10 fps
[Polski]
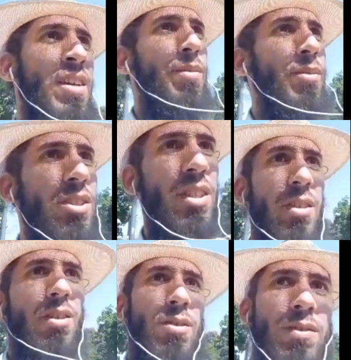można to
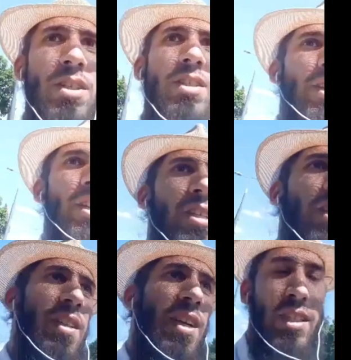również tak
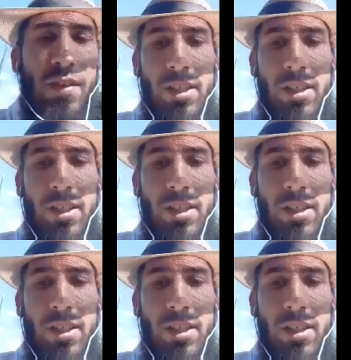nazwać.